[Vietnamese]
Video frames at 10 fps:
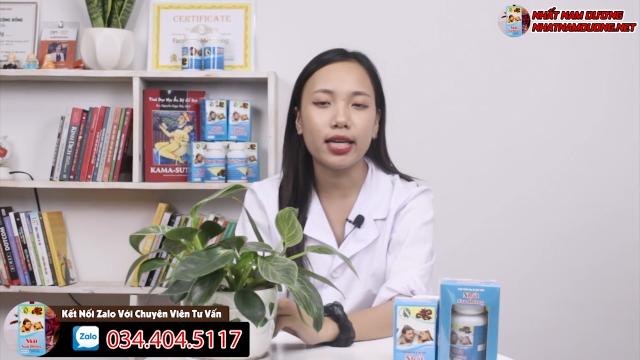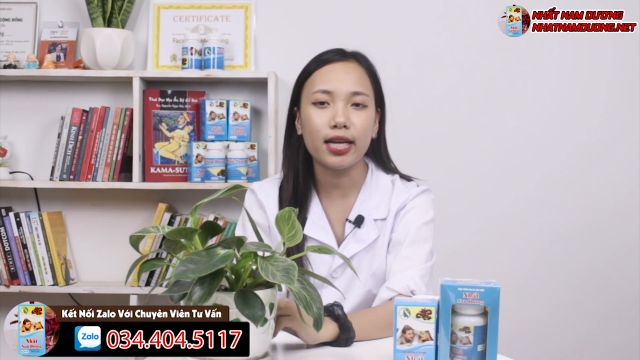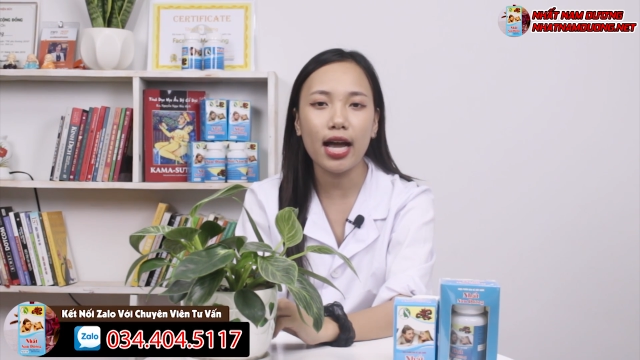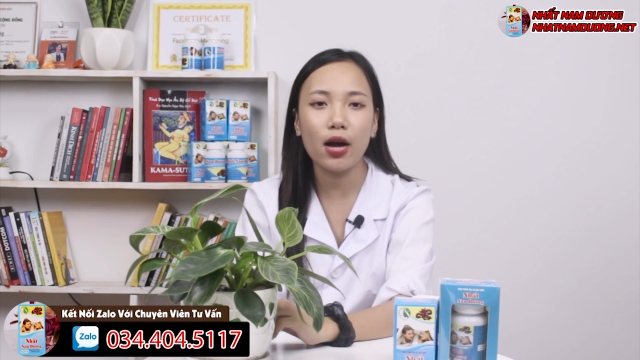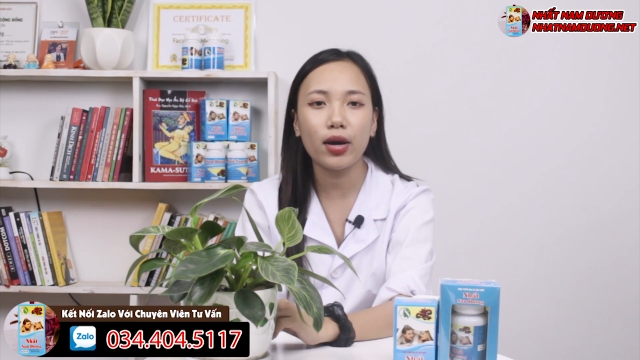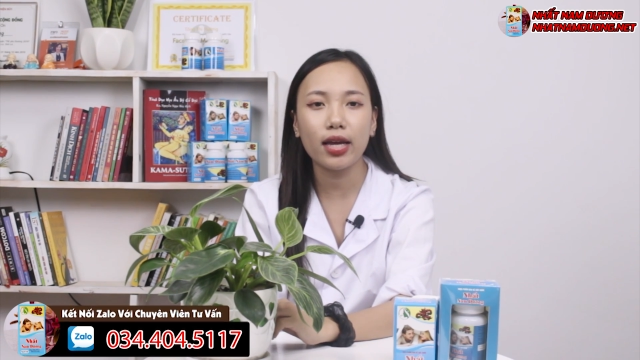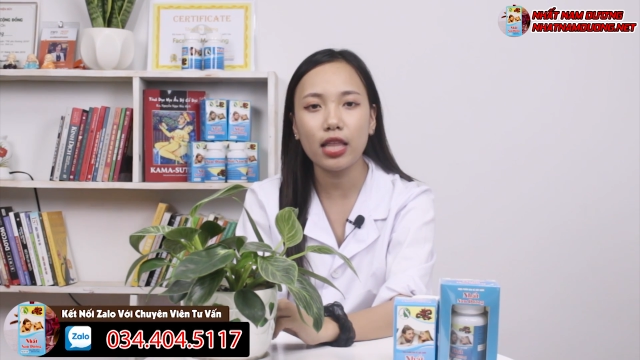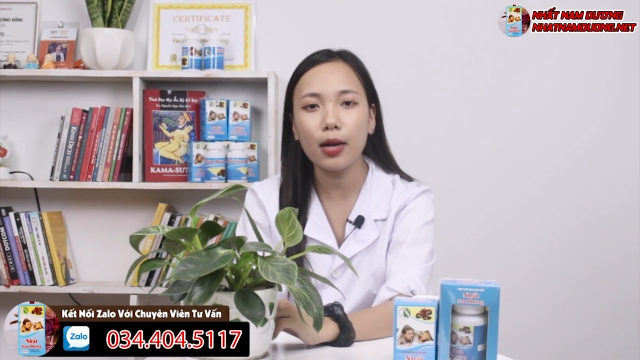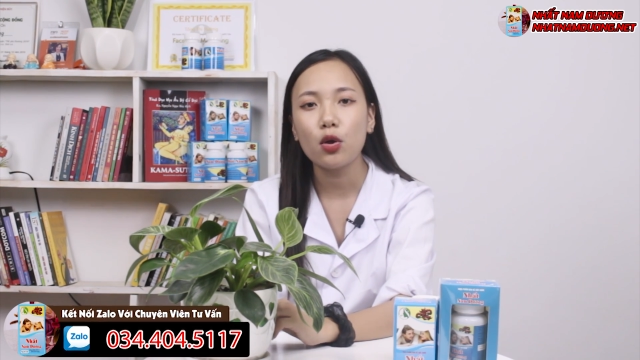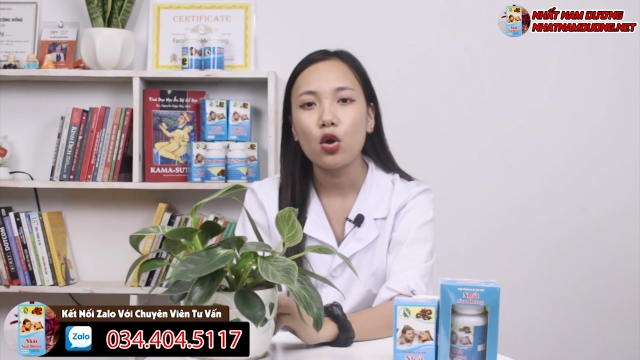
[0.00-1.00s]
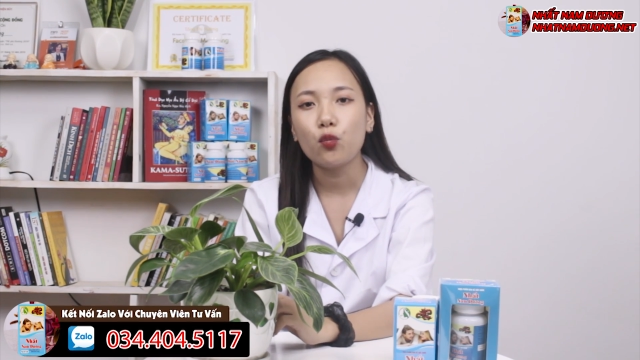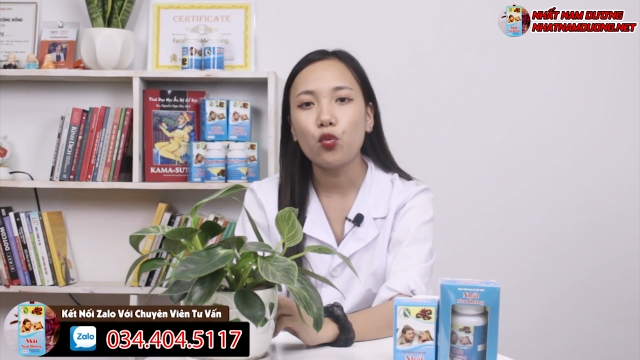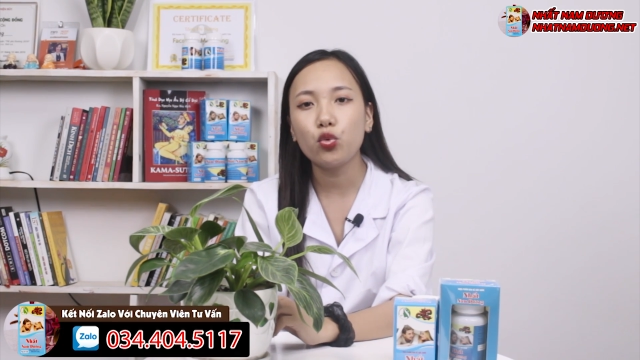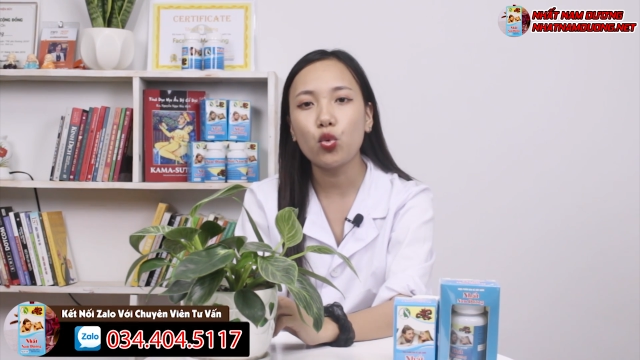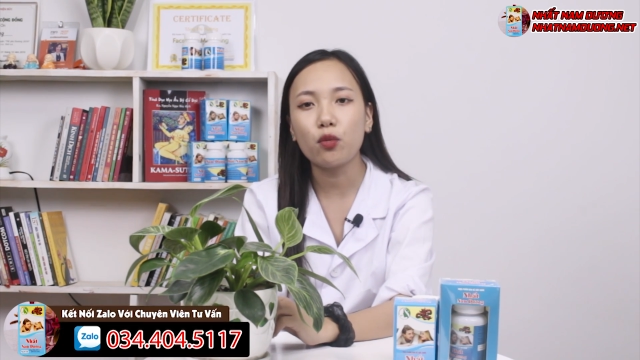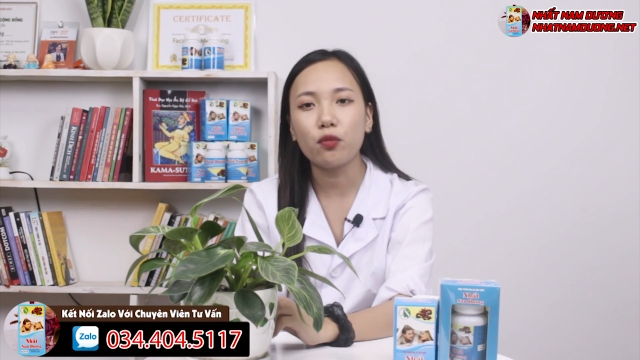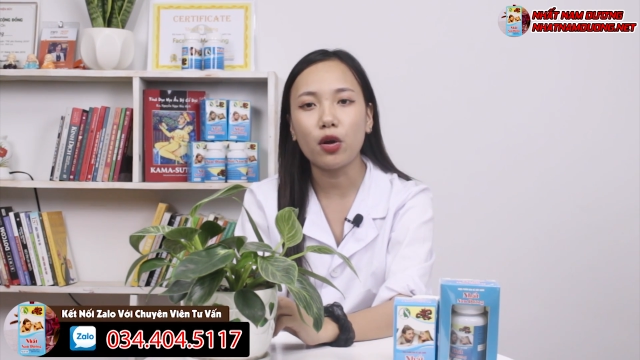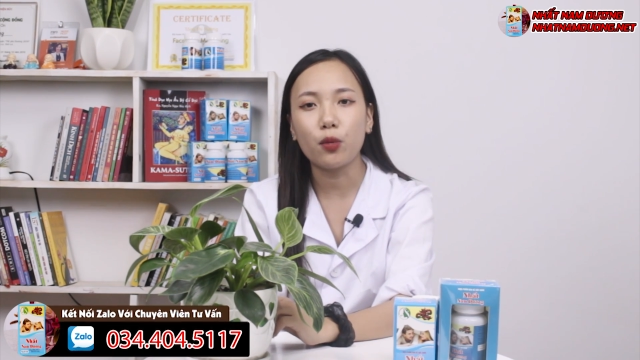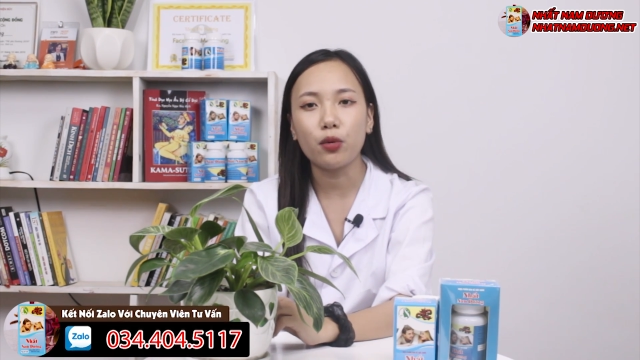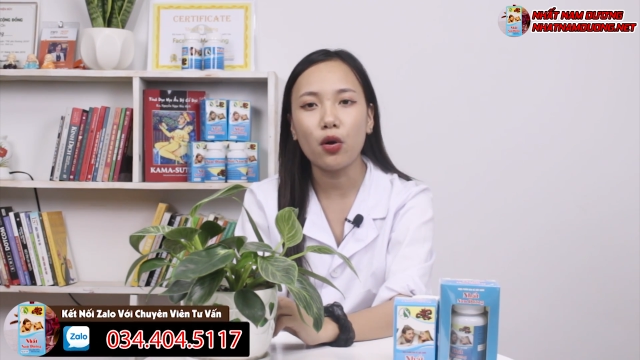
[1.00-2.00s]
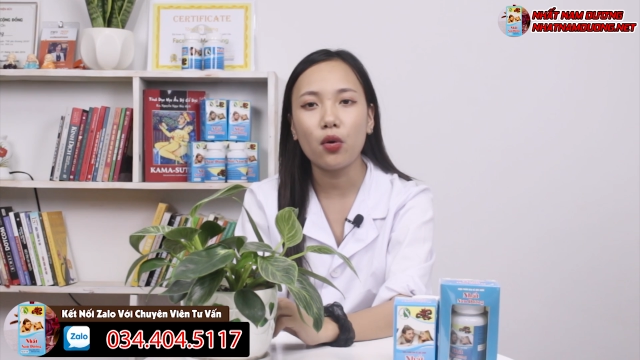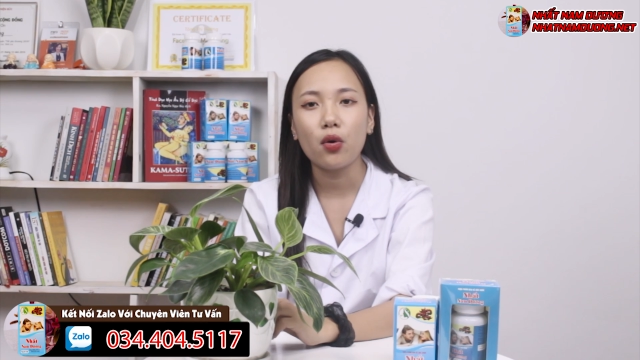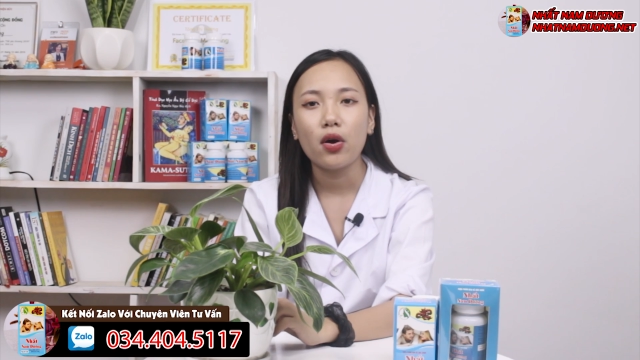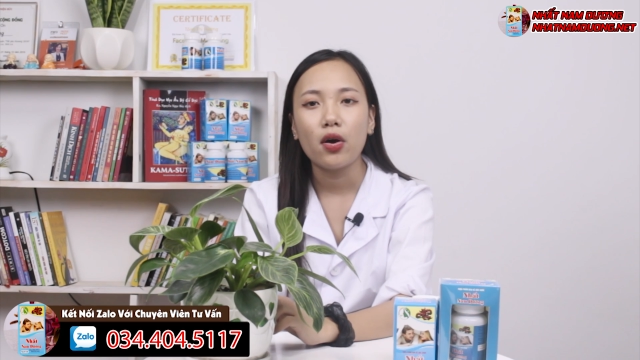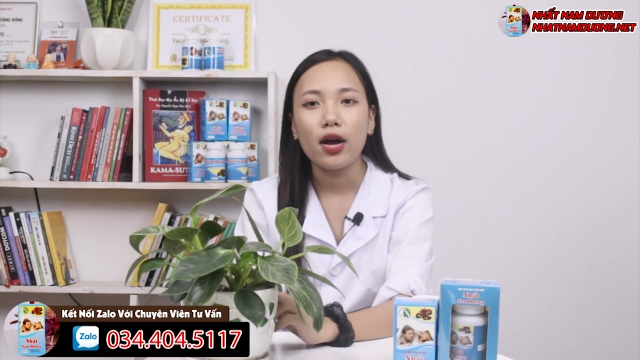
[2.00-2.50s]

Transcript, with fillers: lý cao hay thấp phụ thuộc vào nồng độ